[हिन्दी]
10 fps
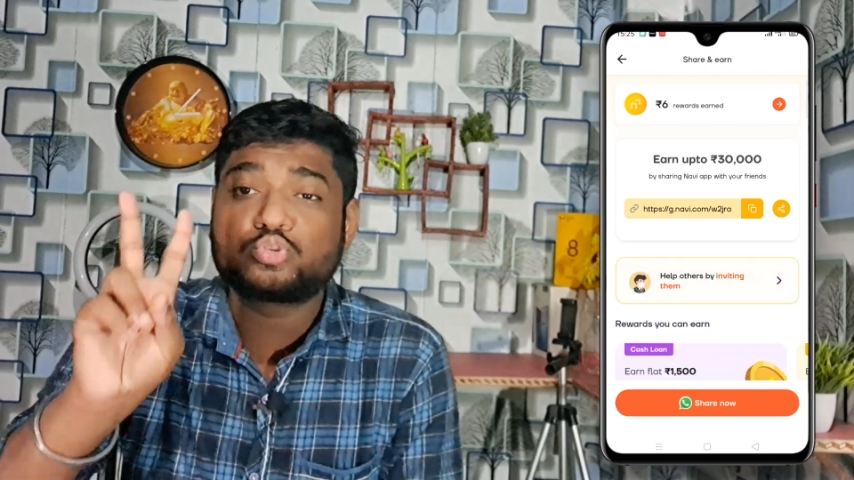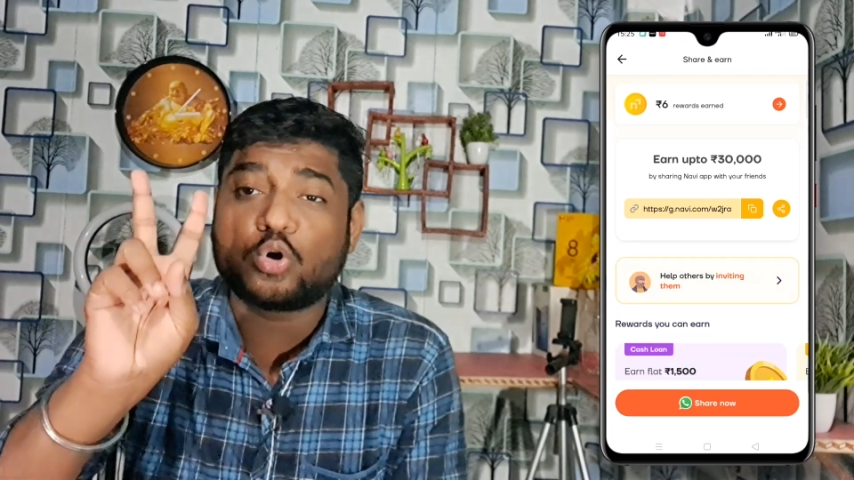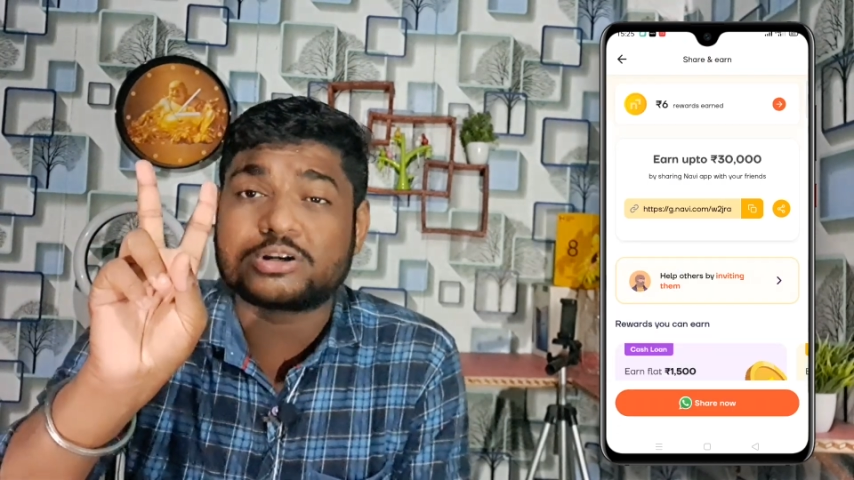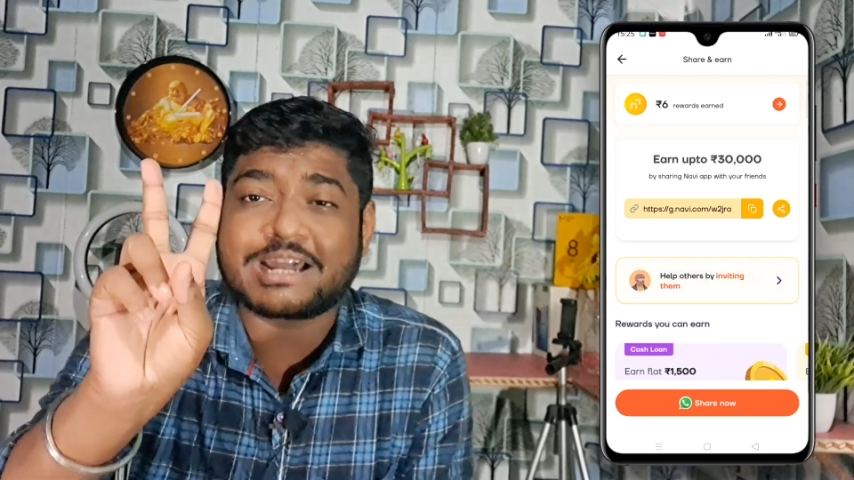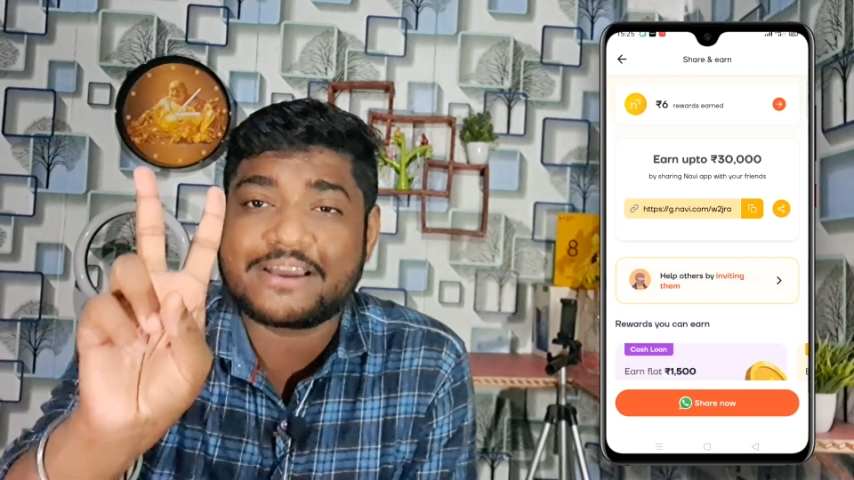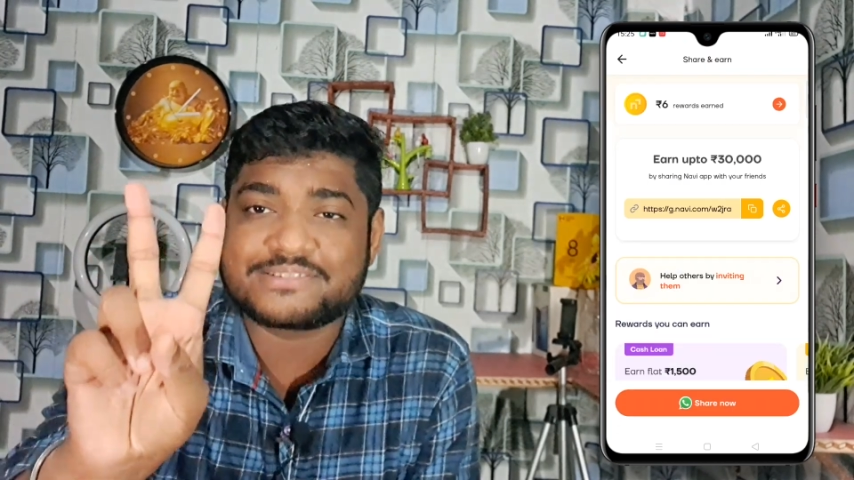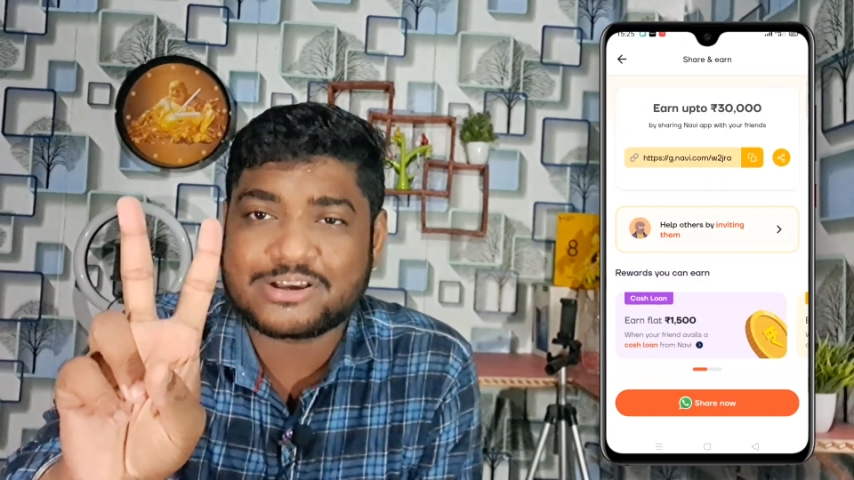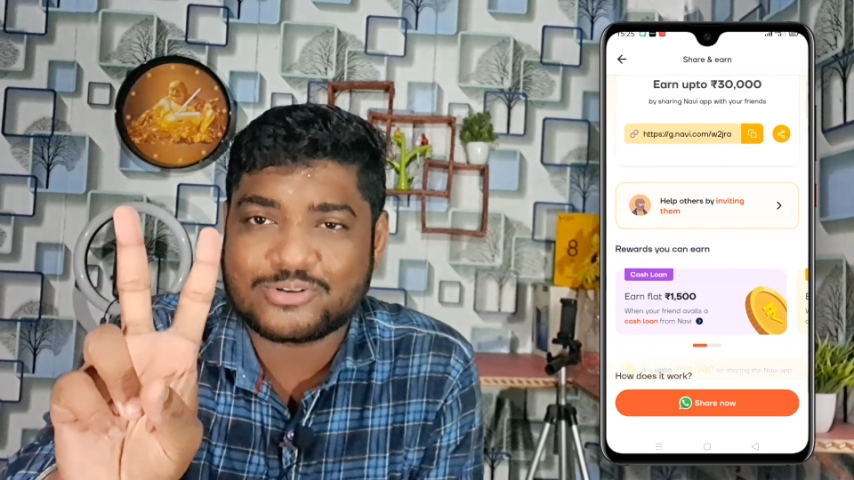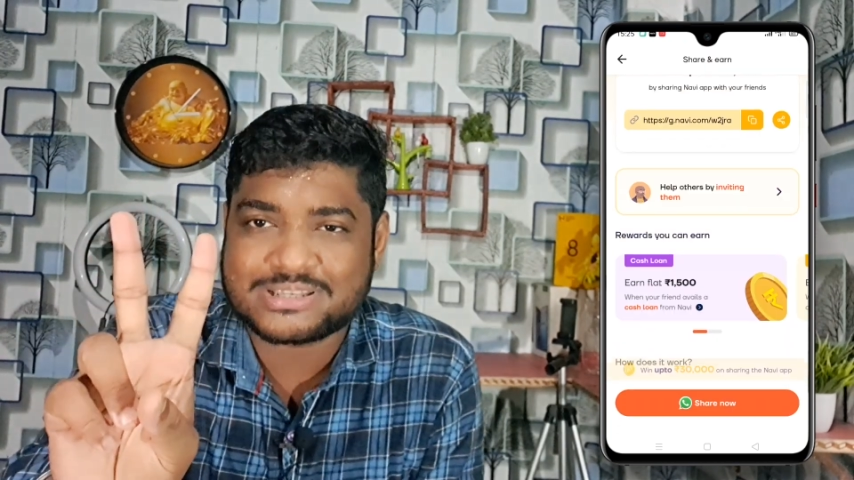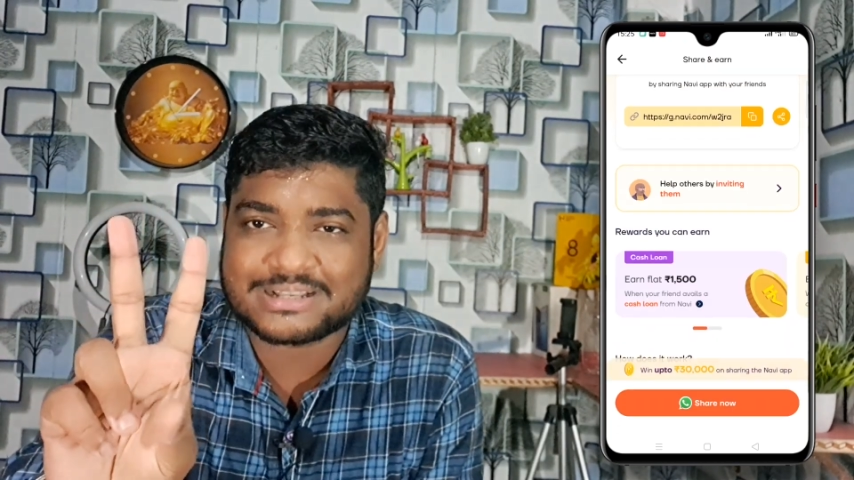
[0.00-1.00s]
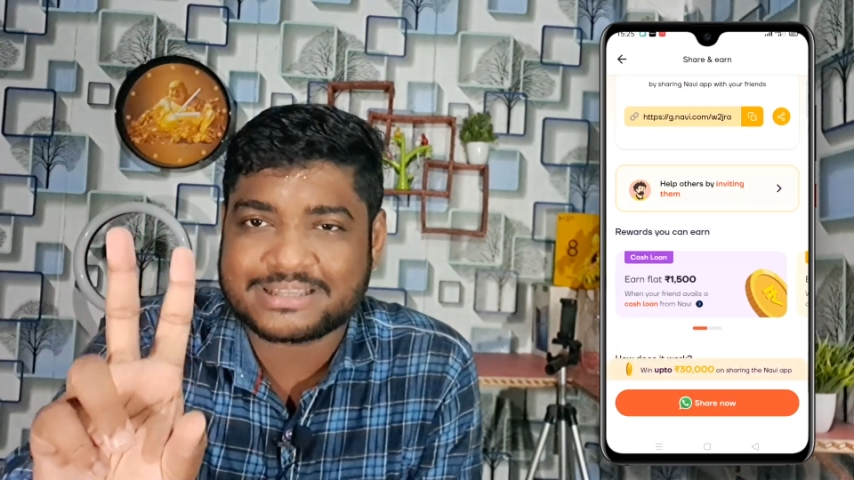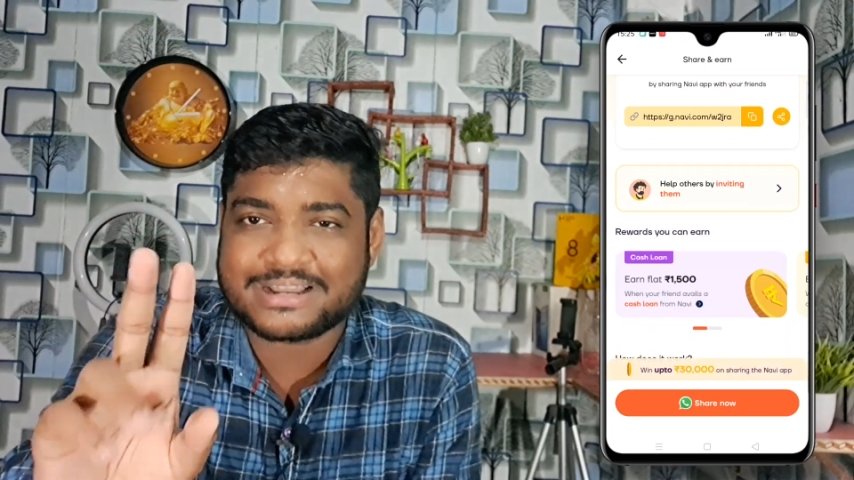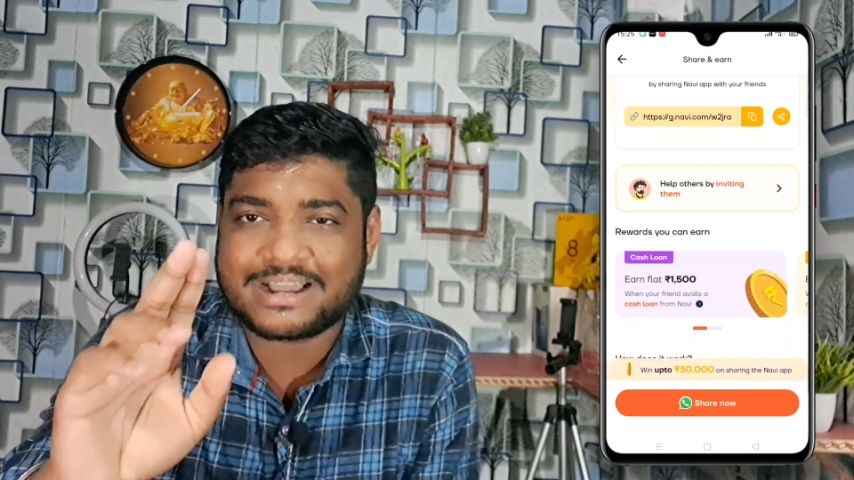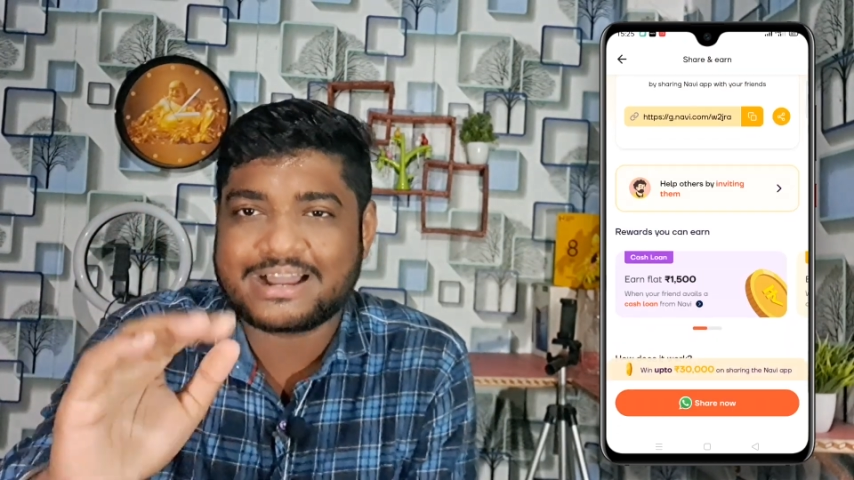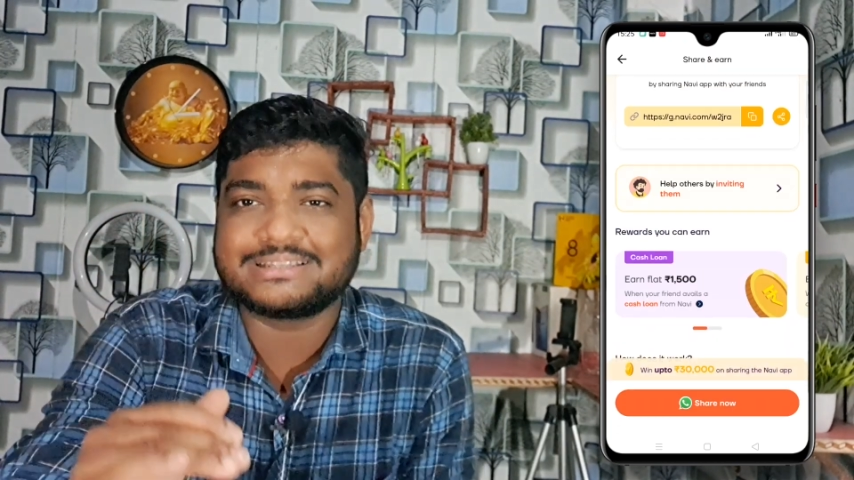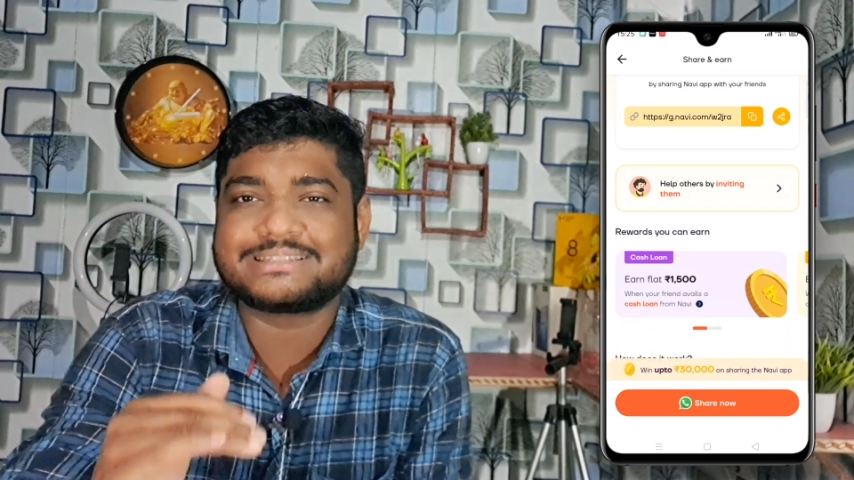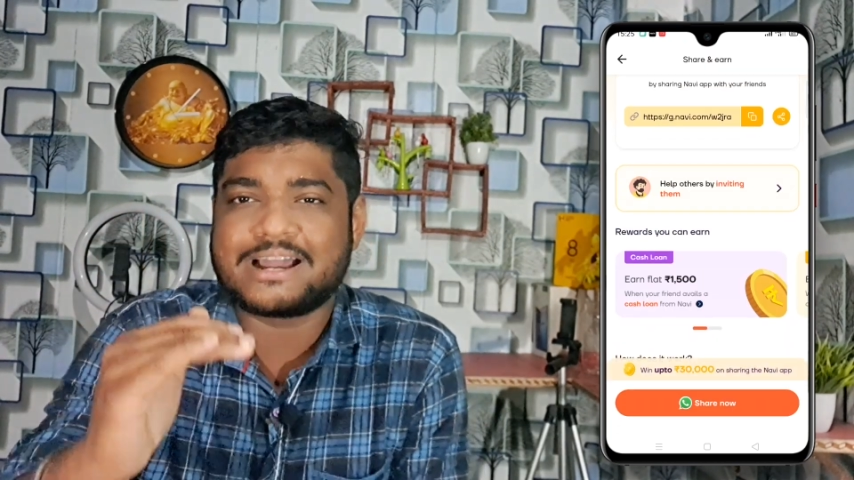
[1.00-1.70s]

दो टाइप से हो सकते हैं गाइस